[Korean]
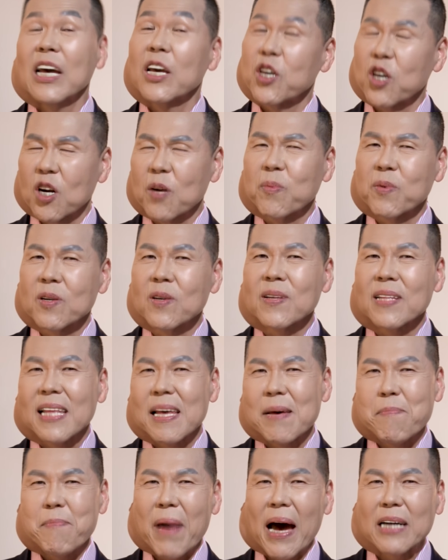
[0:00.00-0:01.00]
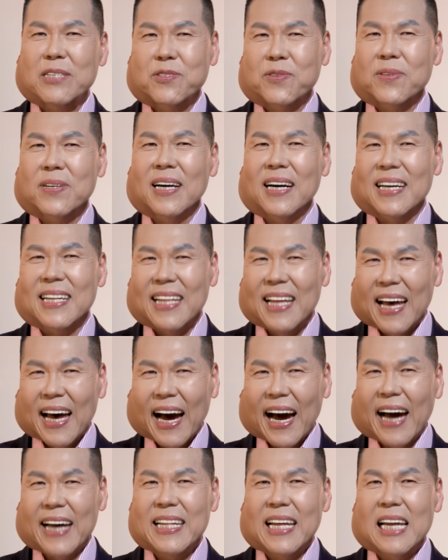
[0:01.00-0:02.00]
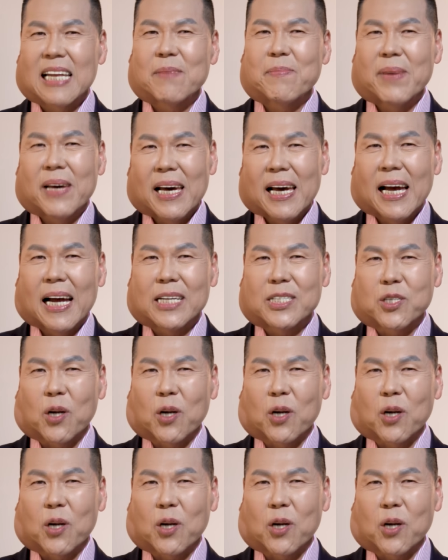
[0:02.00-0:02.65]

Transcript: 여러분은 매 순간 하나님의